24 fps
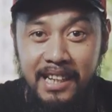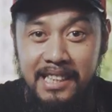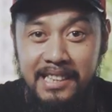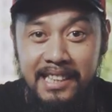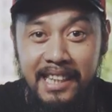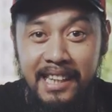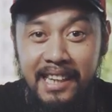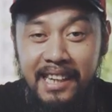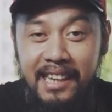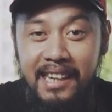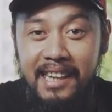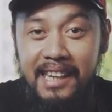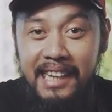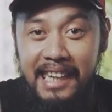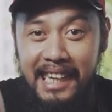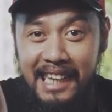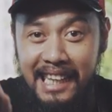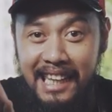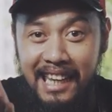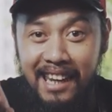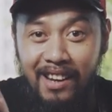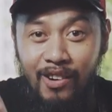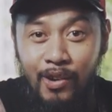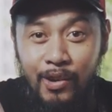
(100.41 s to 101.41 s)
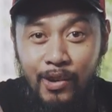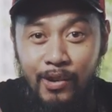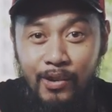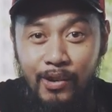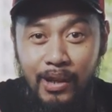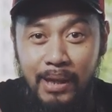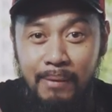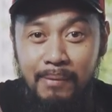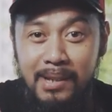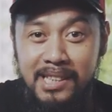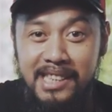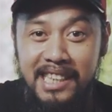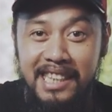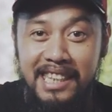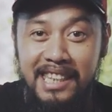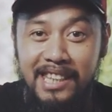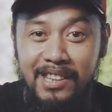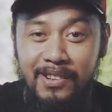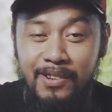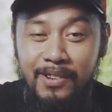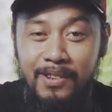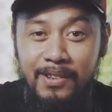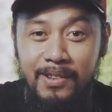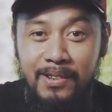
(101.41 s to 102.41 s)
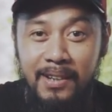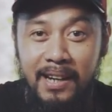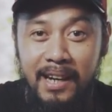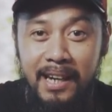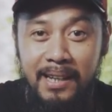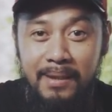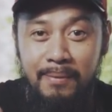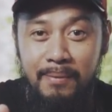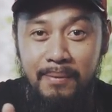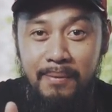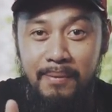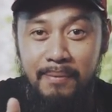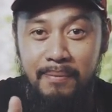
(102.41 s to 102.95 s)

kasi kilala ko yung iba sa inyo at